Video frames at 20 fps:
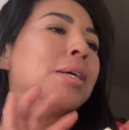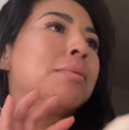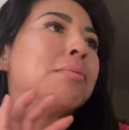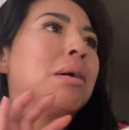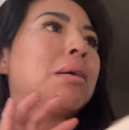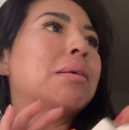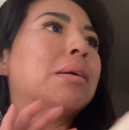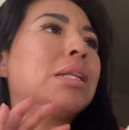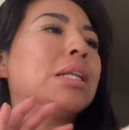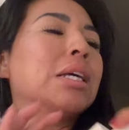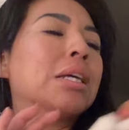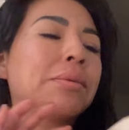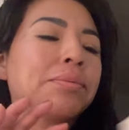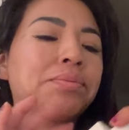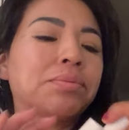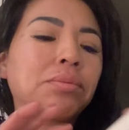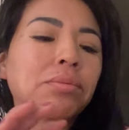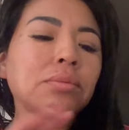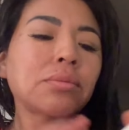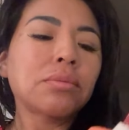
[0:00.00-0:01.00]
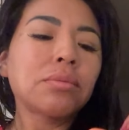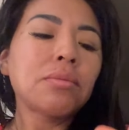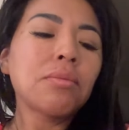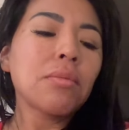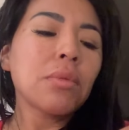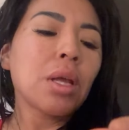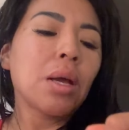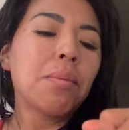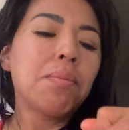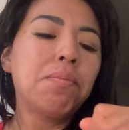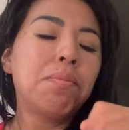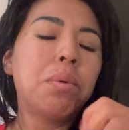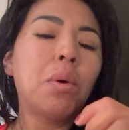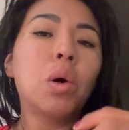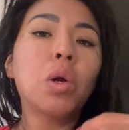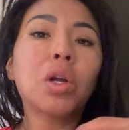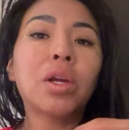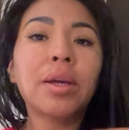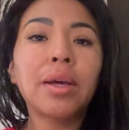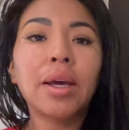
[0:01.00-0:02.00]
a venir
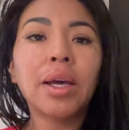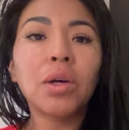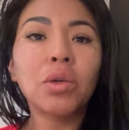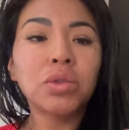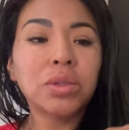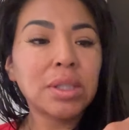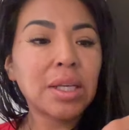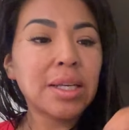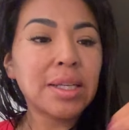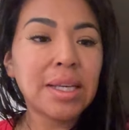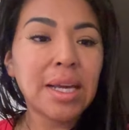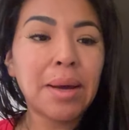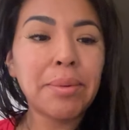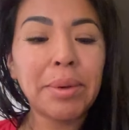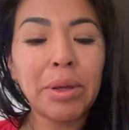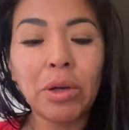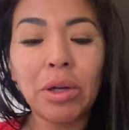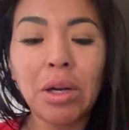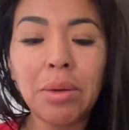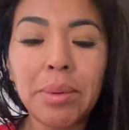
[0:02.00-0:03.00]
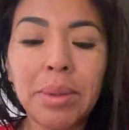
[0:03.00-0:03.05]
porque ustedes ya vieron el